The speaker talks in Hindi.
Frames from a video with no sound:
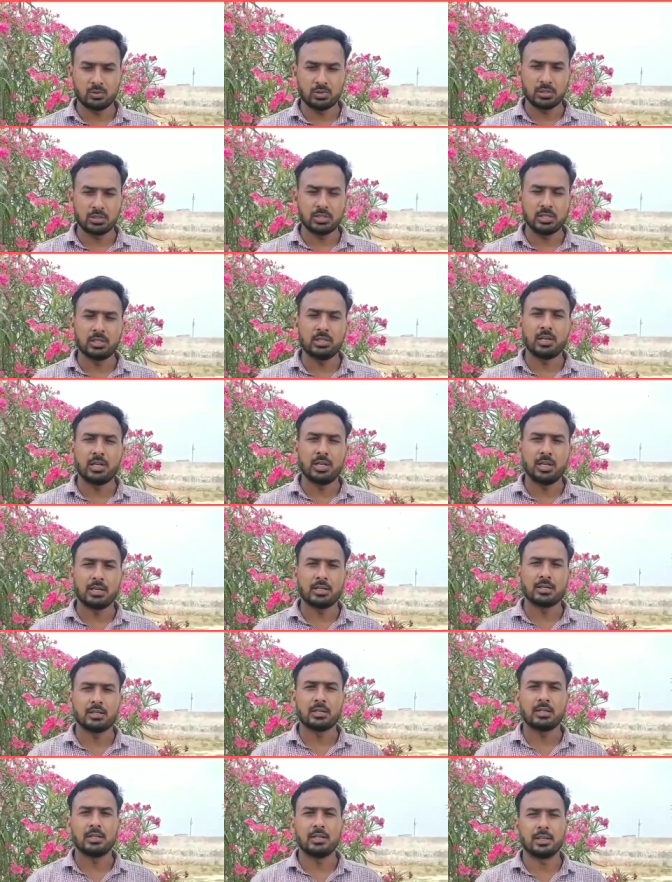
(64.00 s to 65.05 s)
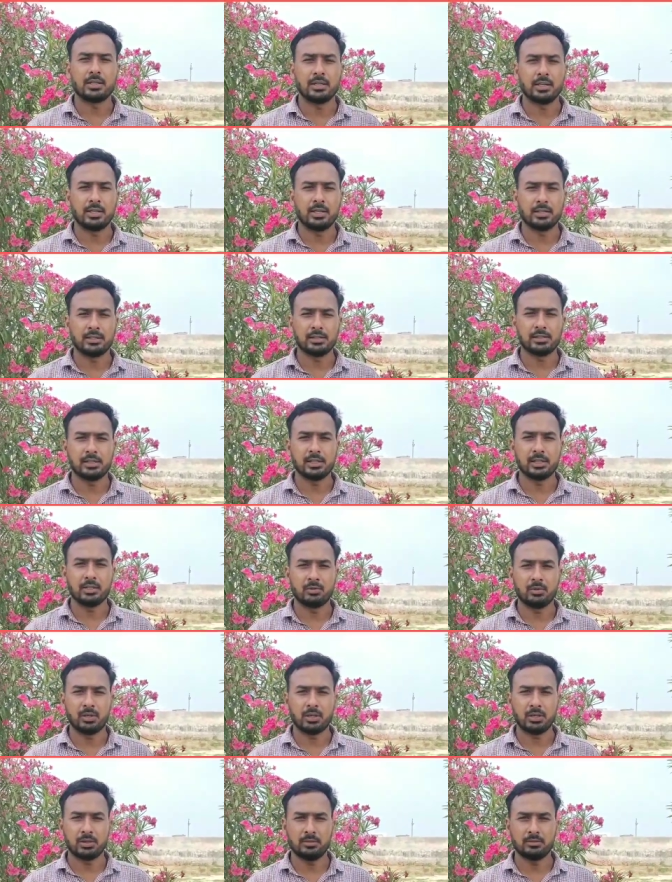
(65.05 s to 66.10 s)
उसका चैनल हैक कर लिया गया है किसी के
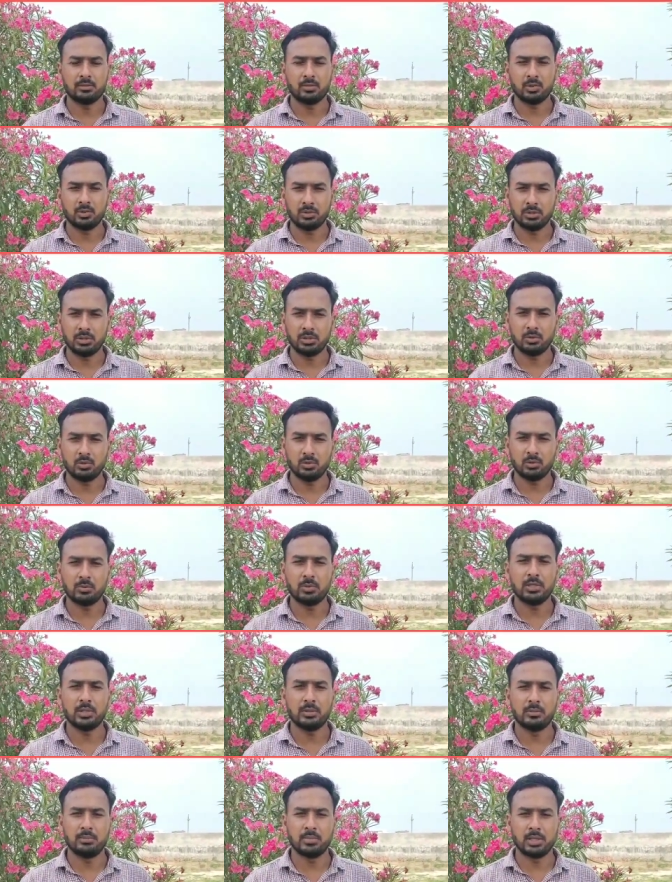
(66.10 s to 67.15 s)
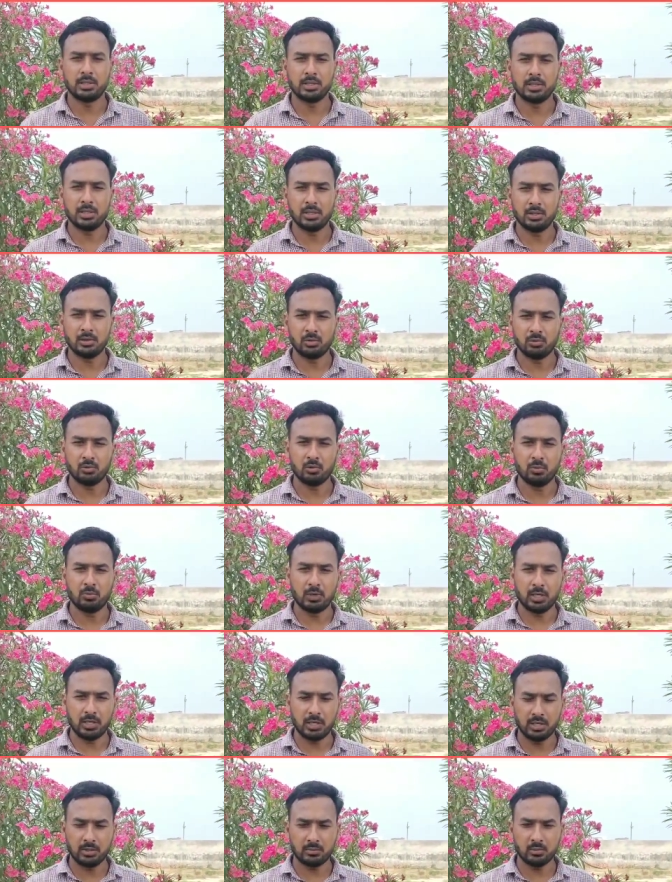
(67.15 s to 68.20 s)
द्वारा बहुत ही दुख भरी बात है और वो
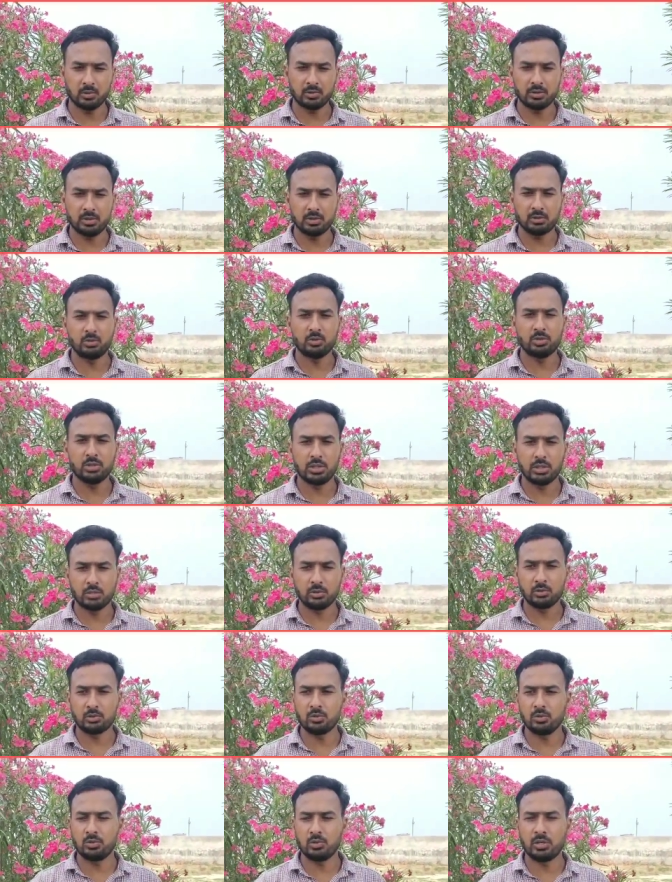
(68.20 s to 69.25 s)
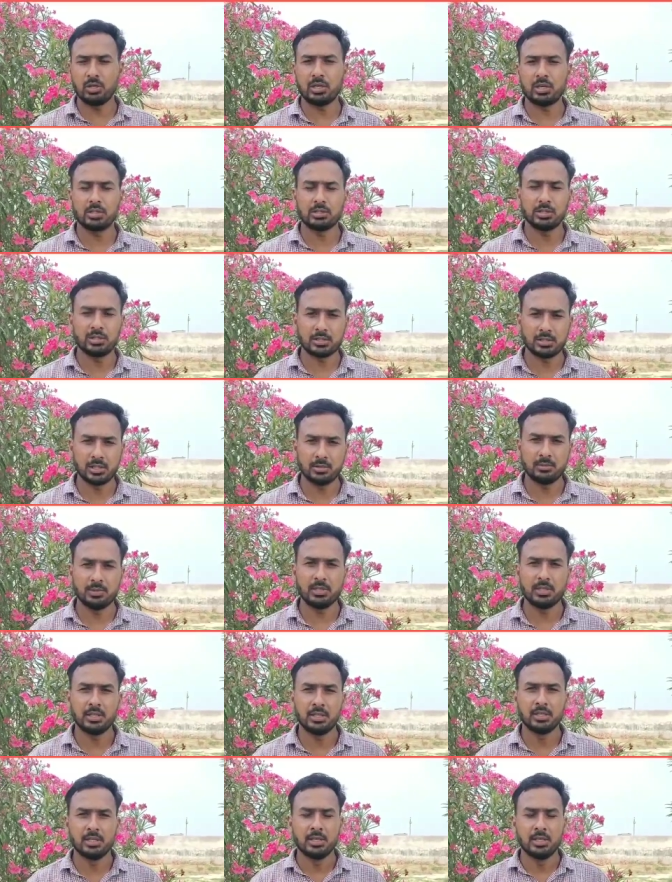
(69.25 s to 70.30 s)
बहन है बहुत दुखी है क्योंकि उन्होंने लगातार छः
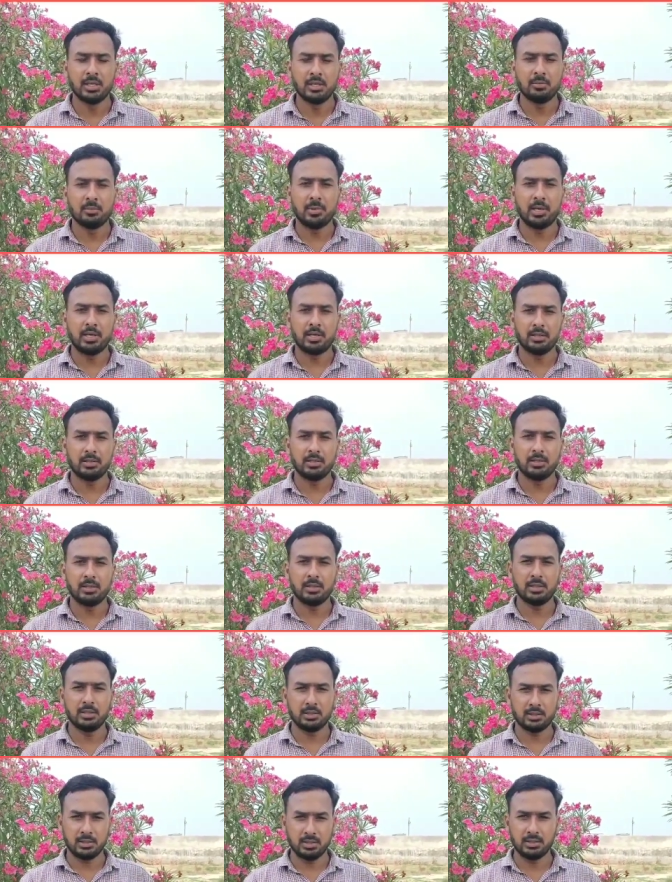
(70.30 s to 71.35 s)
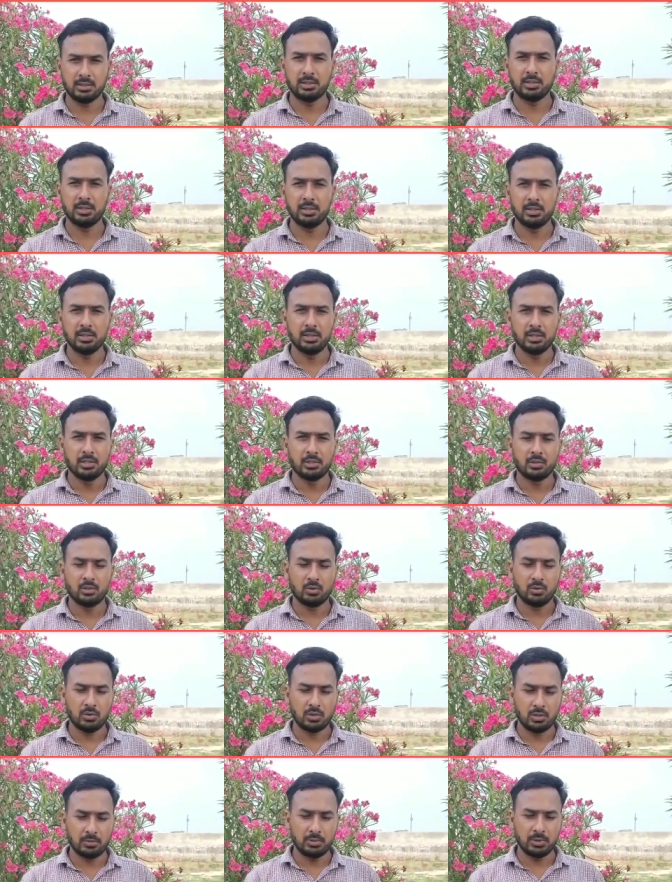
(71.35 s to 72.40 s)
महीने मेहनत की थी
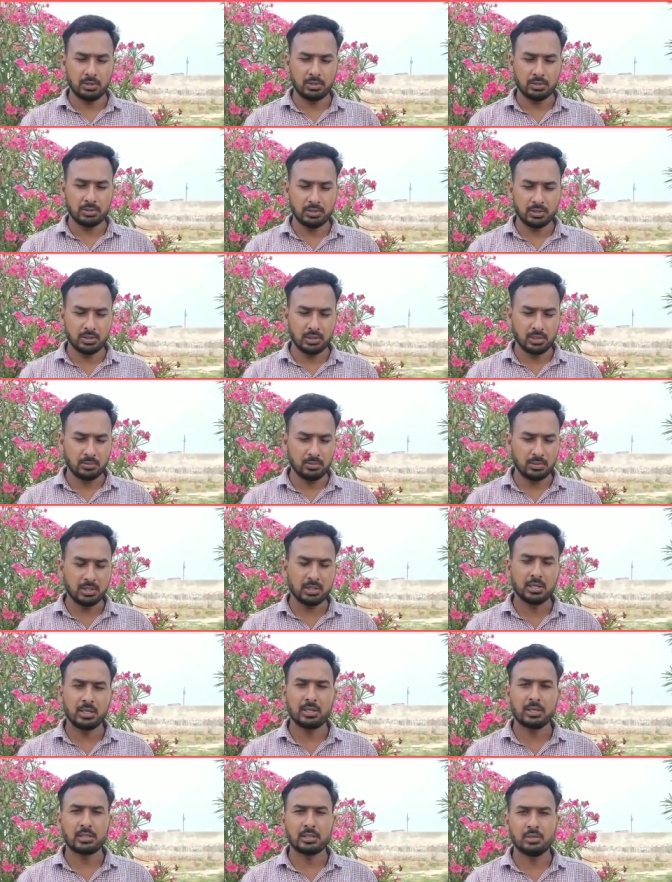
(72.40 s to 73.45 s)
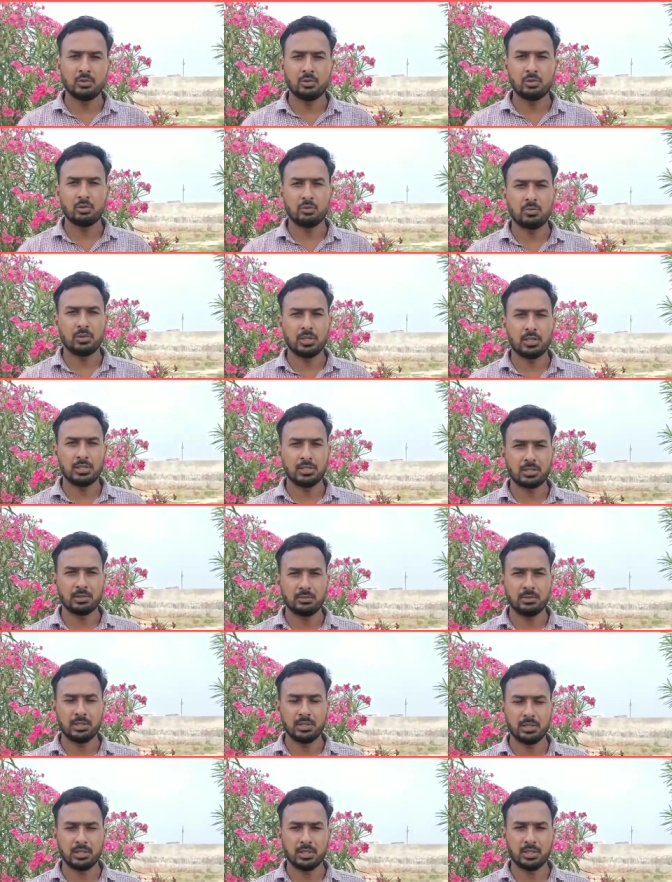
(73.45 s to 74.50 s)
तो अभी जितने भी हरियाणा के यूट्यूबर हैं सभी
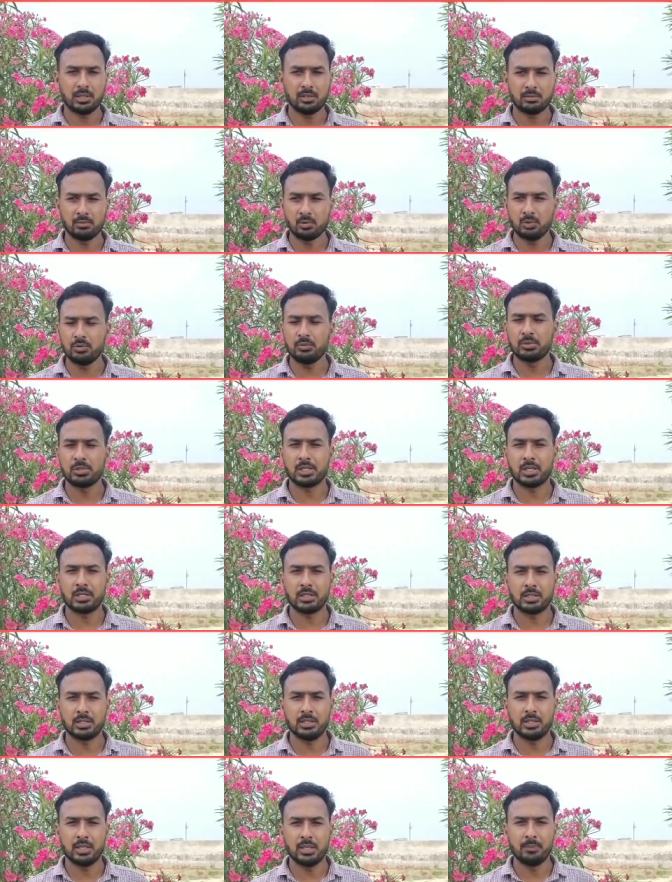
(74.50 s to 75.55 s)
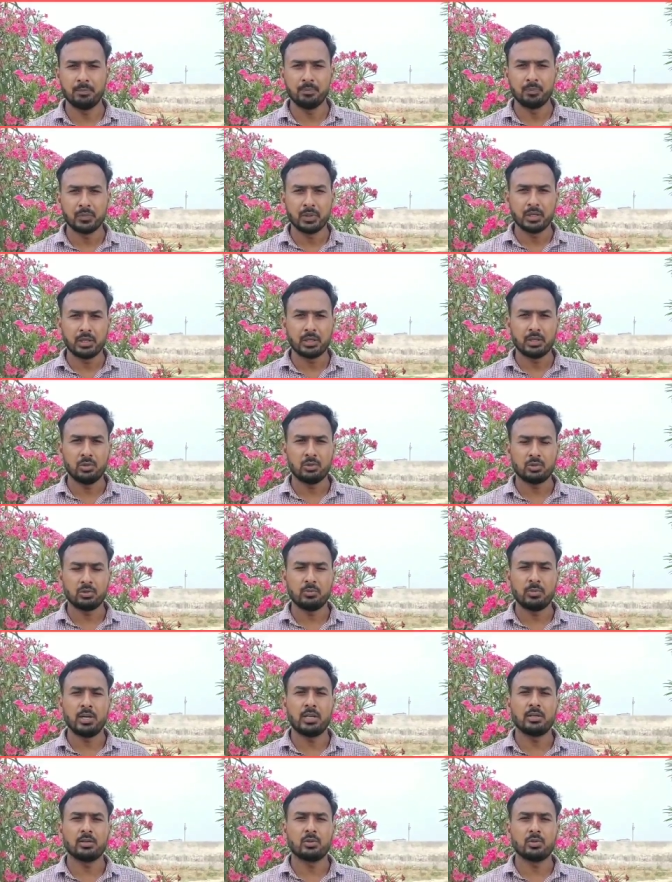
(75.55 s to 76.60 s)
ने एक मुहिम स्टार्ट की है कि उस
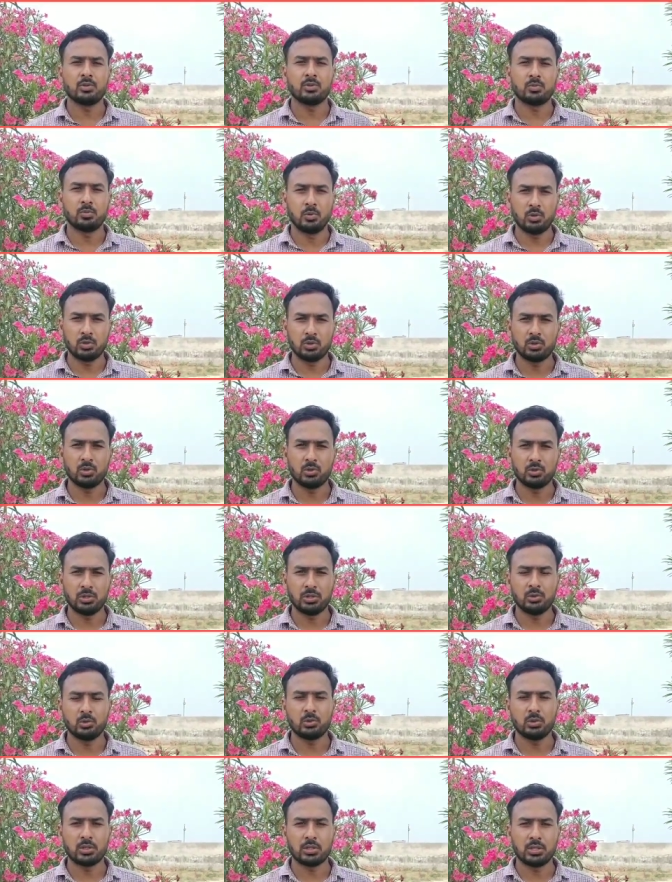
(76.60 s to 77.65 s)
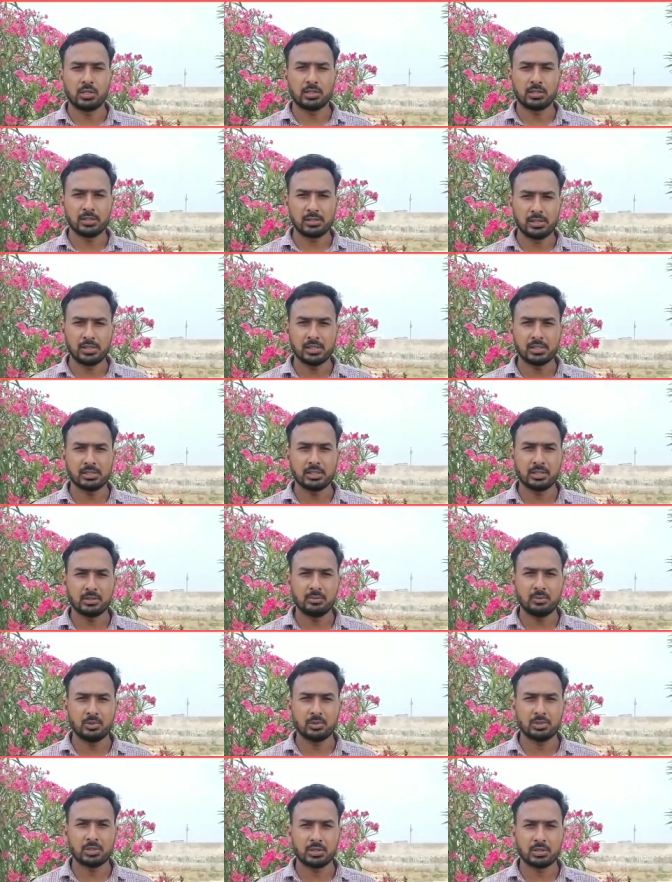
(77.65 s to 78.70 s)
बहन को सपोर्ट करो ये दुर्घटना किसी के साथ भी
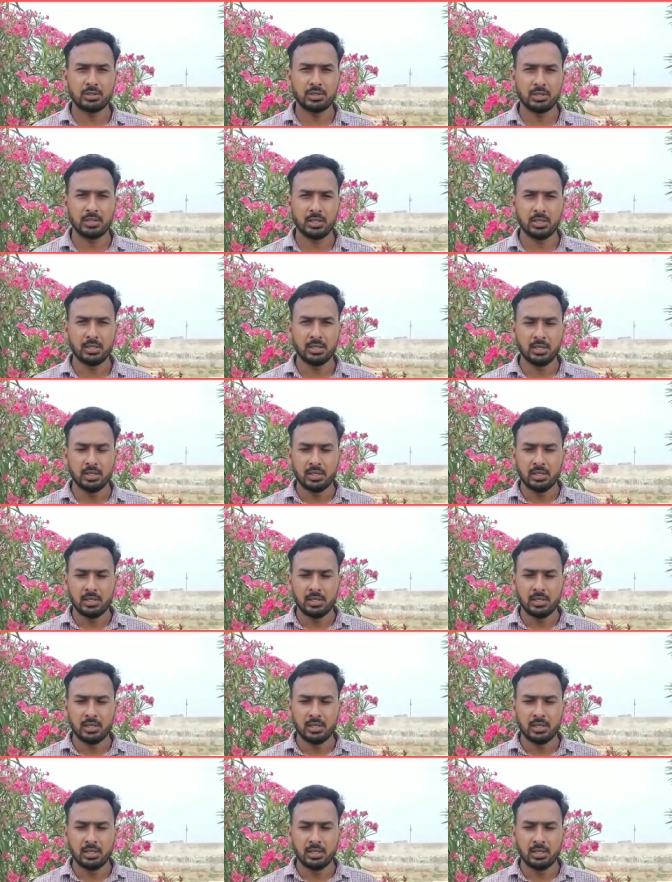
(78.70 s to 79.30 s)
हो सकती है